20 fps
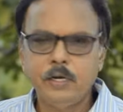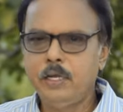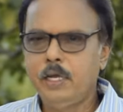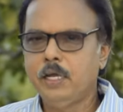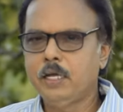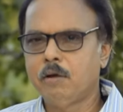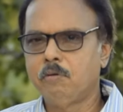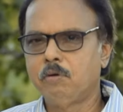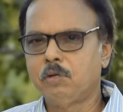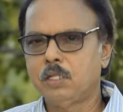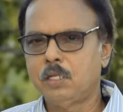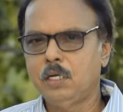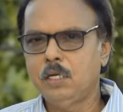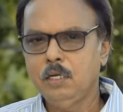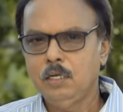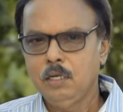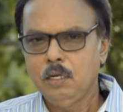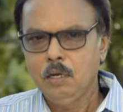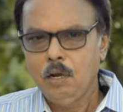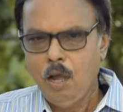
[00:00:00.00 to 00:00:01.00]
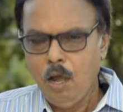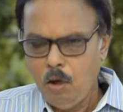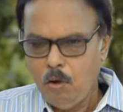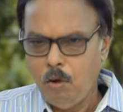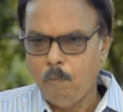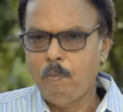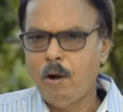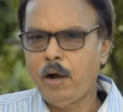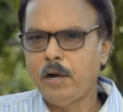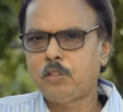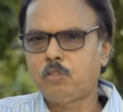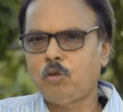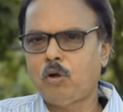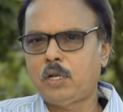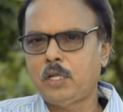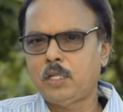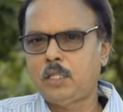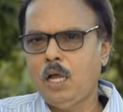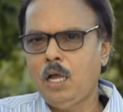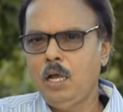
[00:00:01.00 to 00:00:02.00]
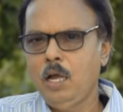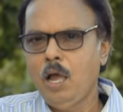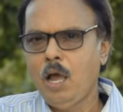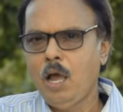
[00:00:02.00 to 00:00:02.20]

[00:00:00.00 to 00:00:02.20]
நீங்கள் வந்து மாடி தோட்டத்தை